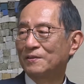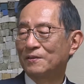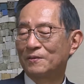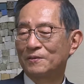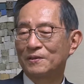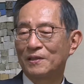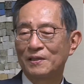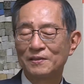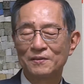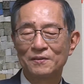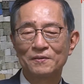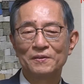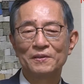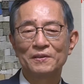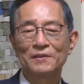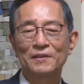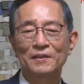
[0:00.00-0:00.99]
その最初
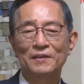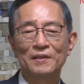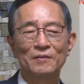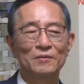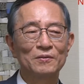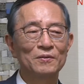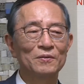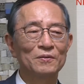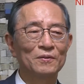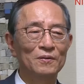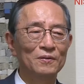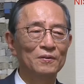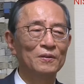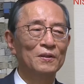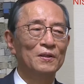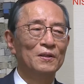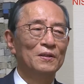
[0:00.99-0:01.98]
に言ってたほど
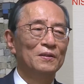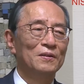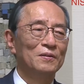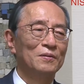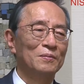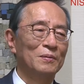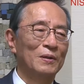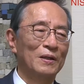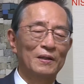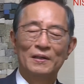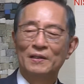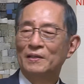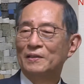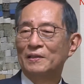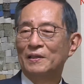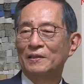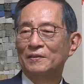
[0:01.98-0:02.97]
のま
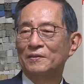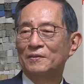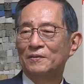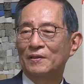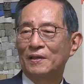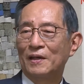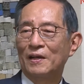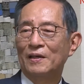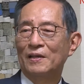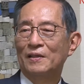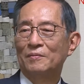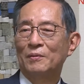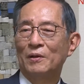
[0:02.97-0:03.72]
あなんていうか、